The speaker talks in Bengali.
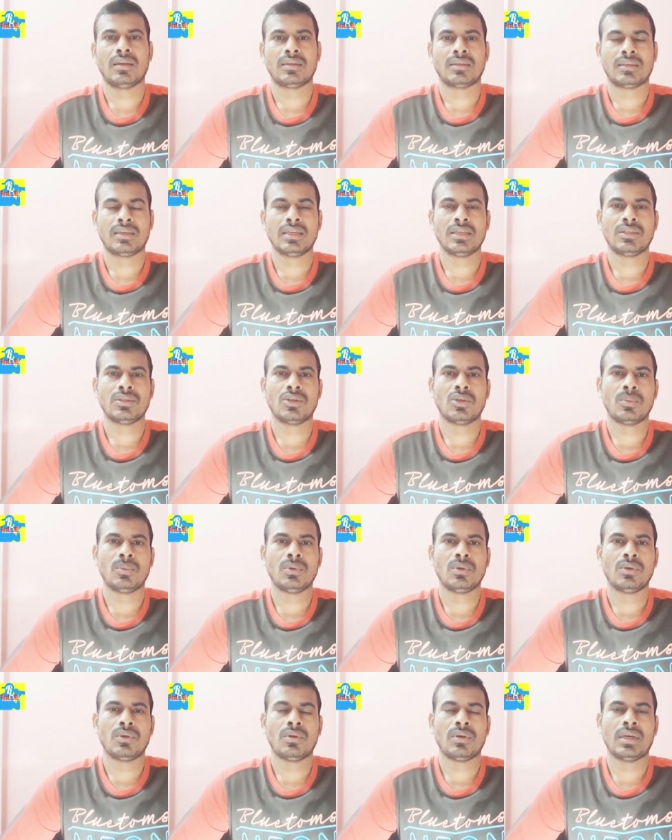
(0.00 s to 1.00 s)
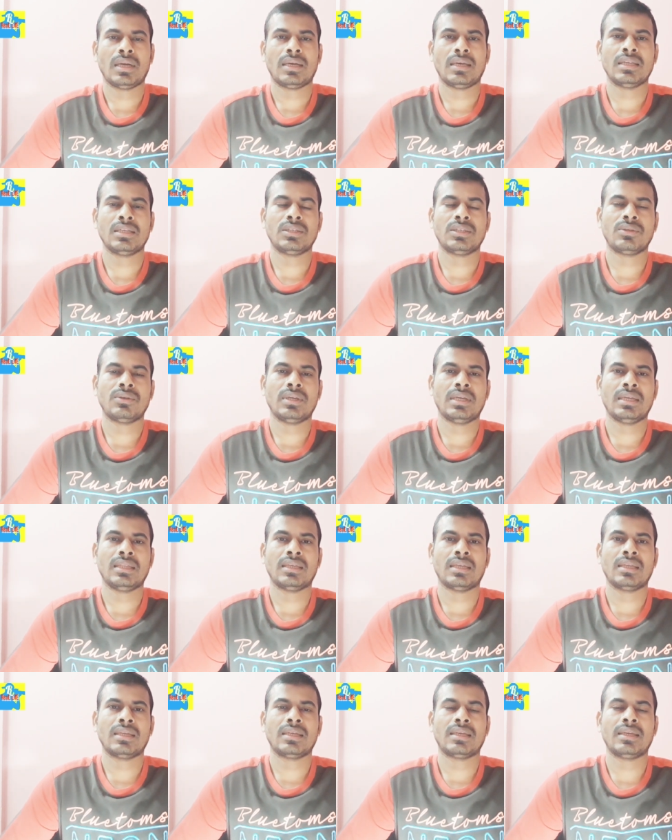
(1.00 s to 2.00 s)
টেস্ট করব করোনা টেস্ট করে
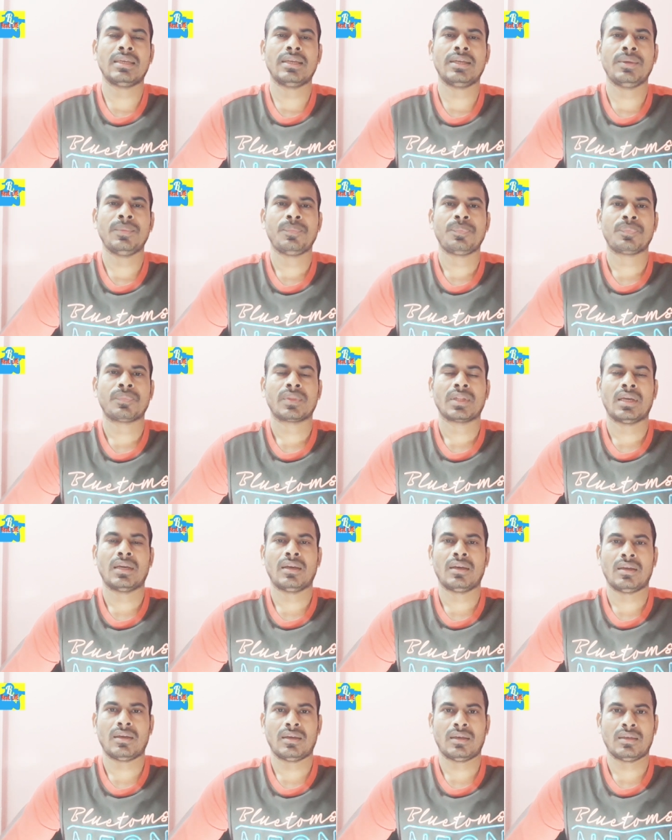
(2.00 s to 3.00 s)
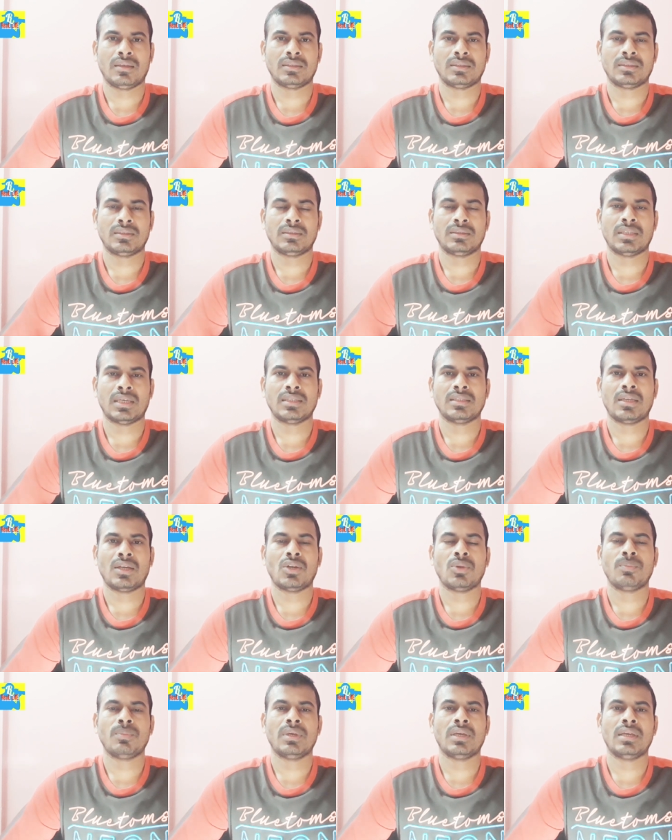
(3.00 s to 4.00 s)
তাদেরকে যার যার
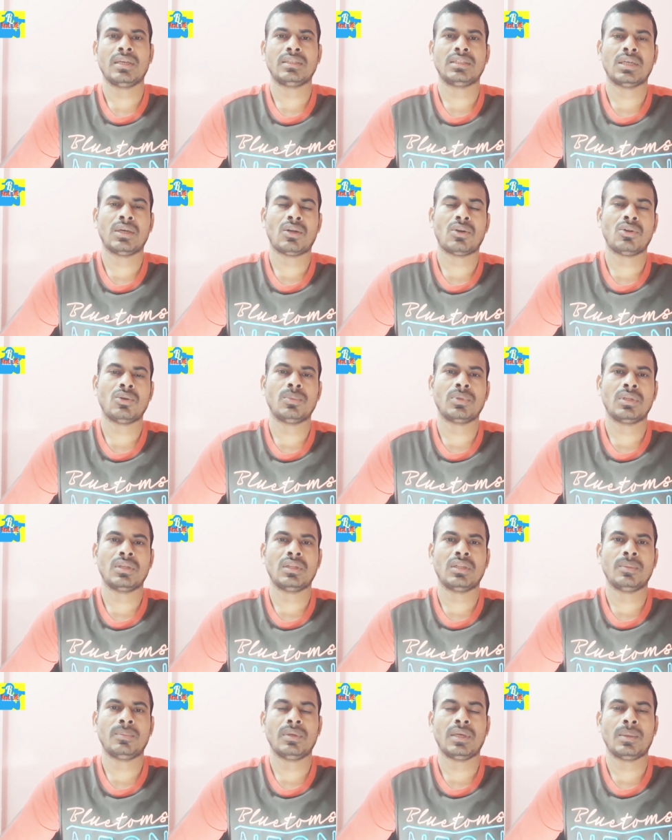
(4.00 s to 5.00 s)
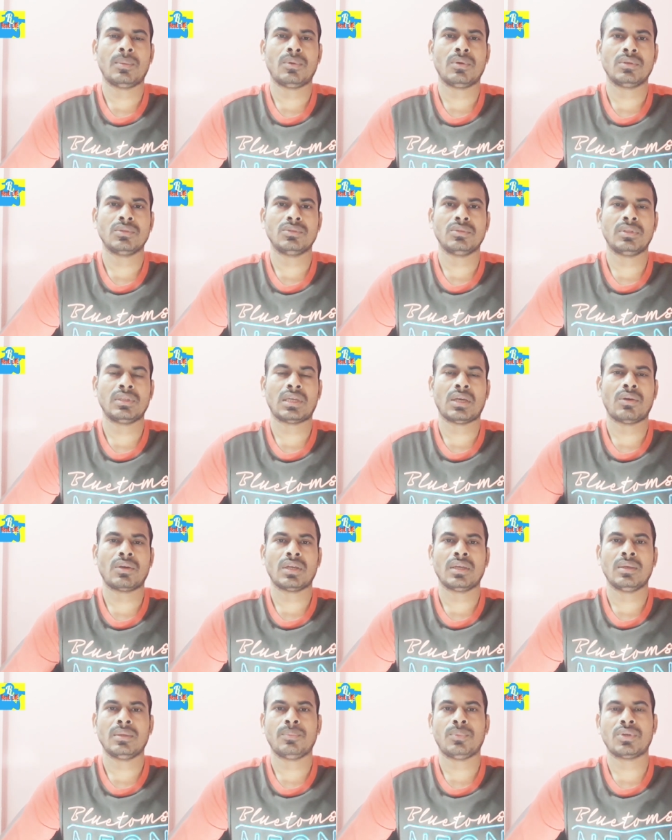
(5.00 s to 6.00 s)
রুমে যাওয়ার অনুমতি দেবে এবং যদি
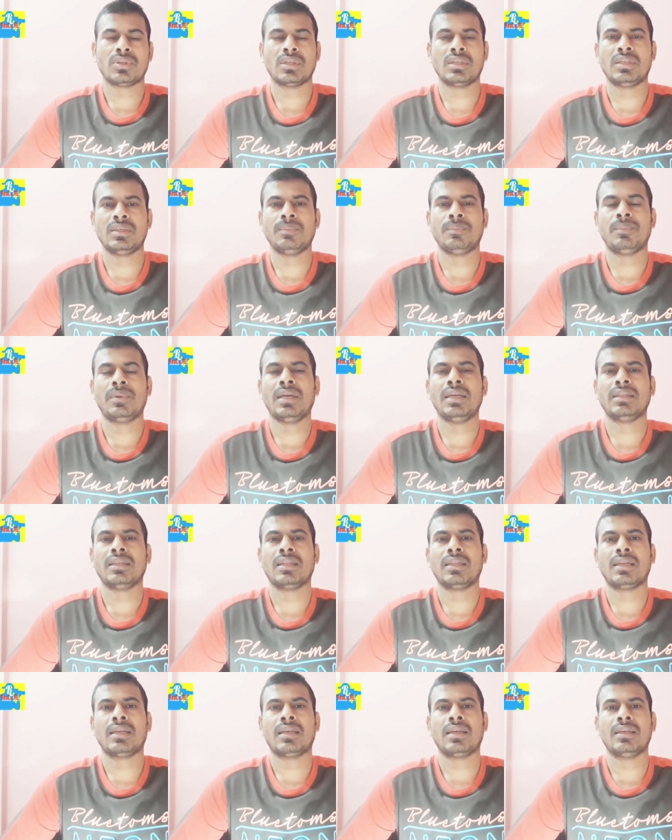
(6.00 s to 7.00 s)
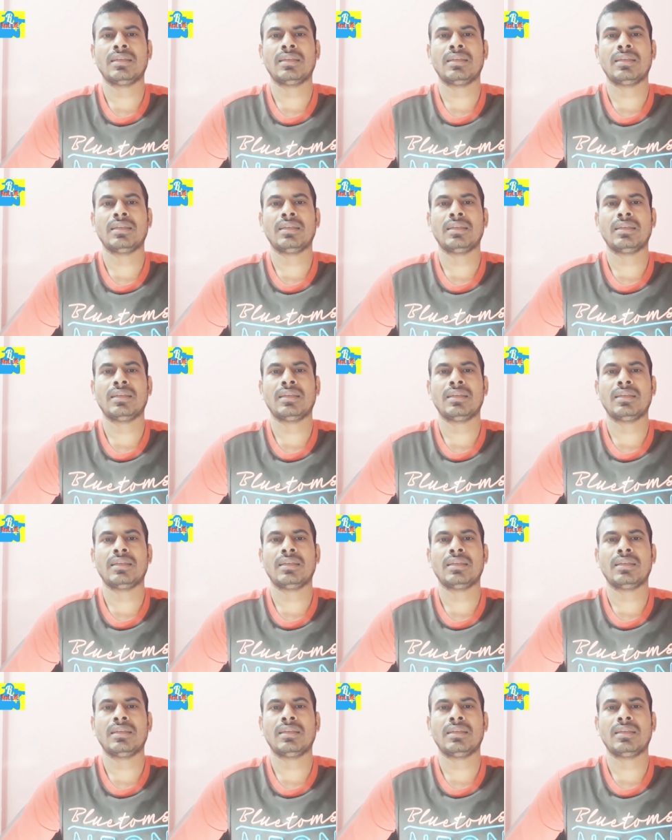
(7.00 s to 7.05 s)
কাউকে পজিটিভ পায় তাদেরকে